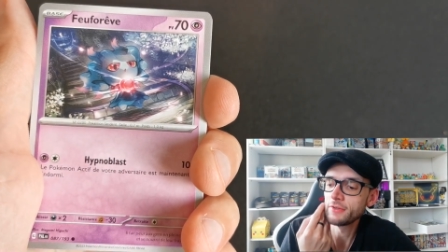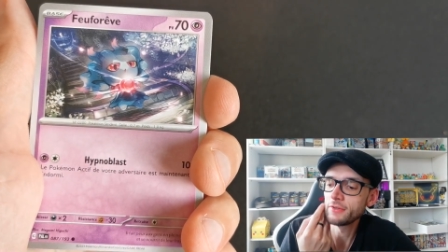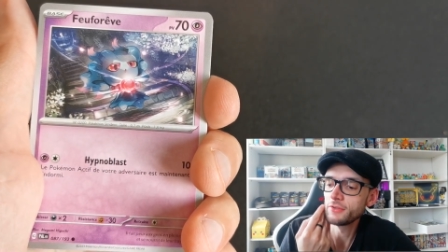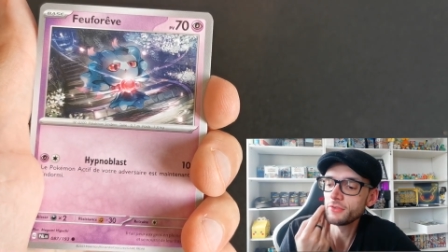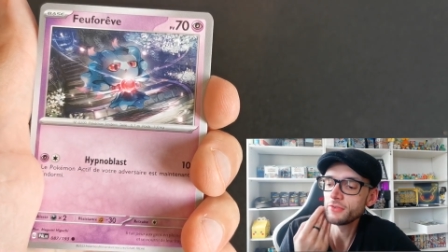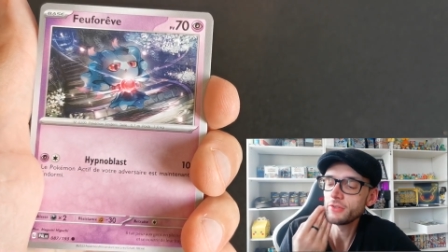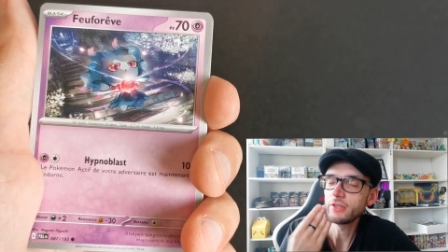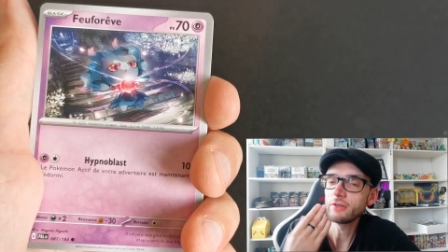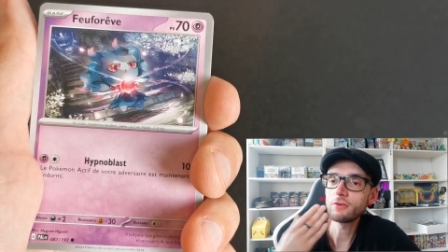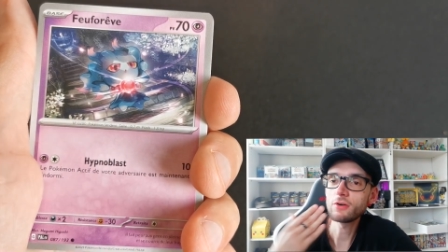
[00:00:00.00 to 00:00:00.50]

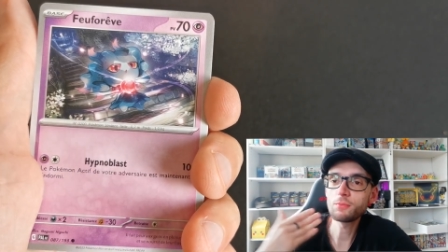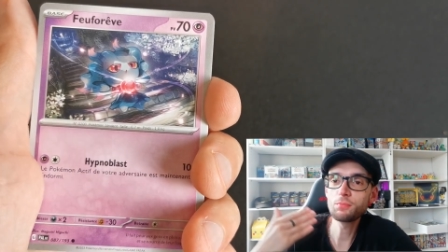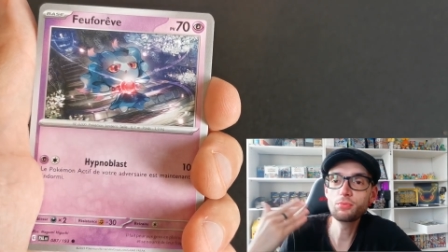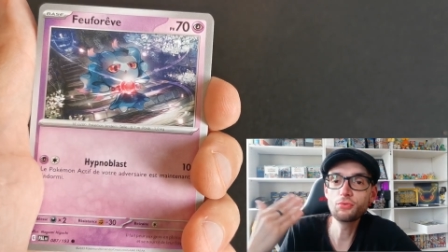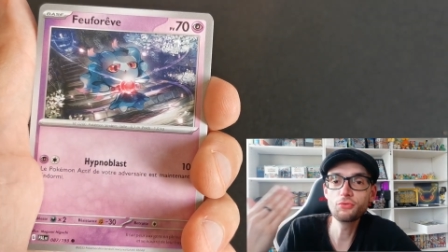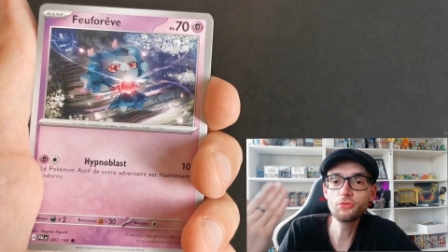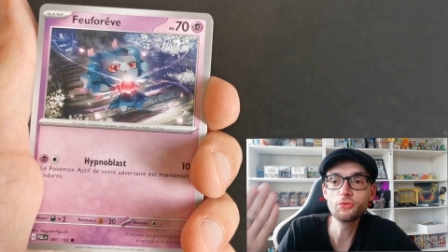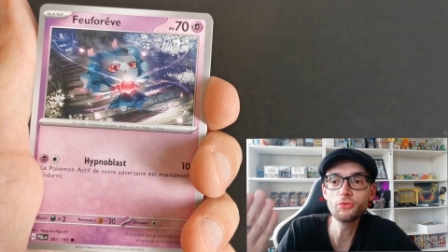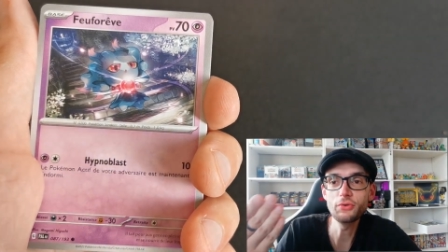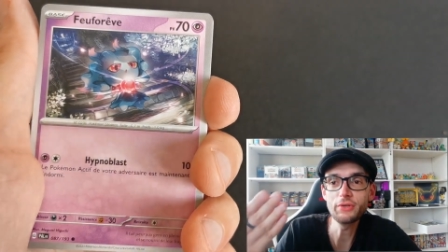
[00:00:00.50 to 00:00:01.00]
c'est d'avoir
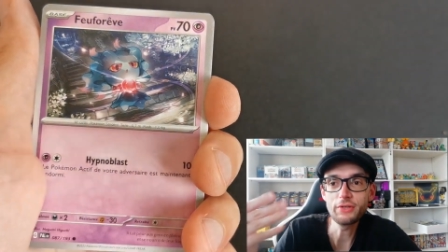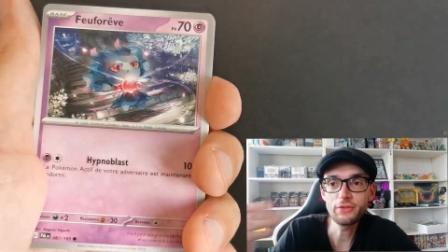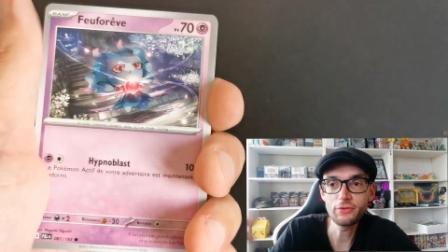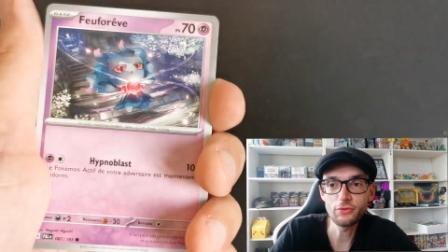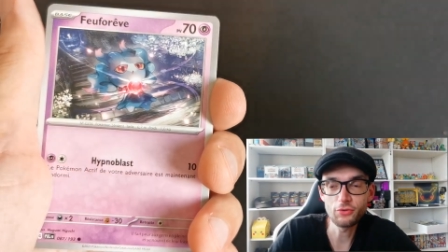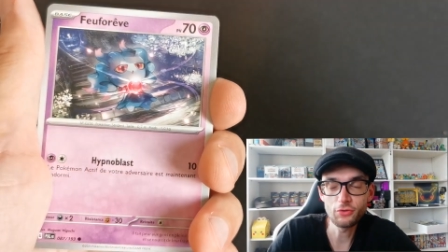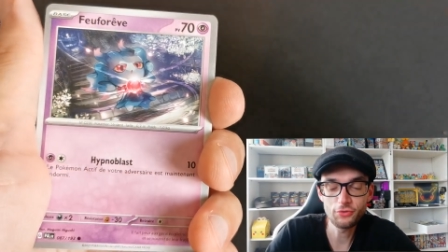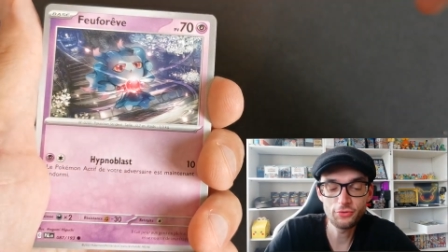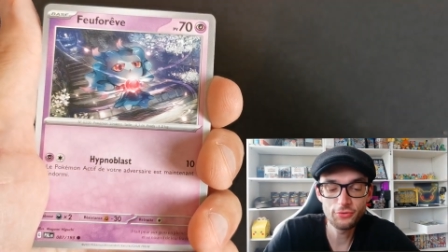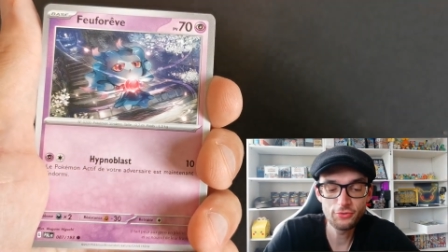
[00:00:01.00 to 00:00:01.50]
plus de hits
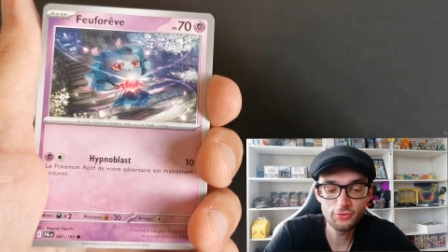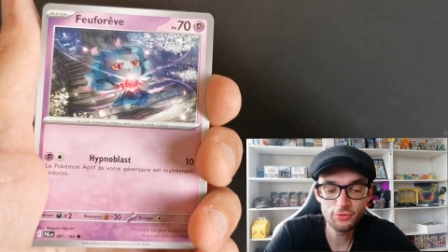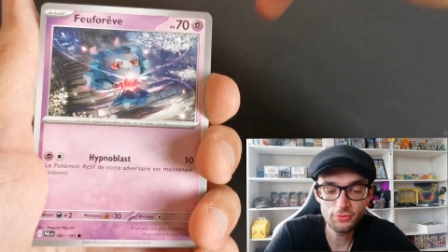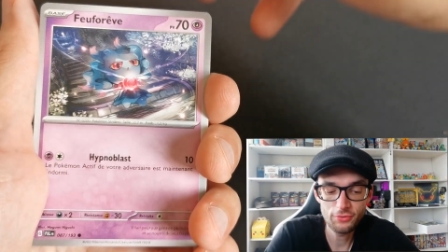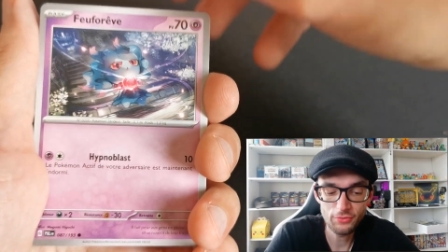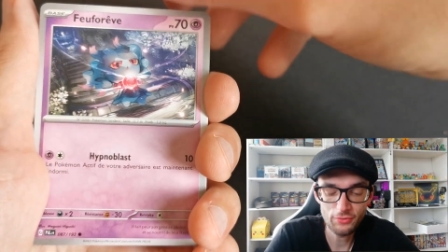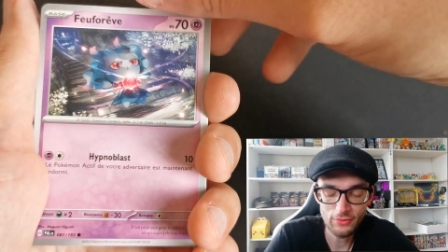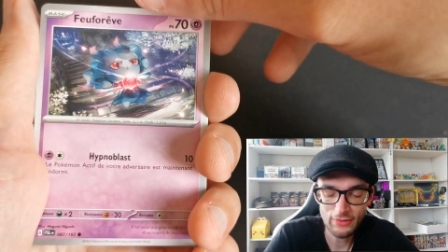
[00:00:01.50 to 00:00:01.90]
que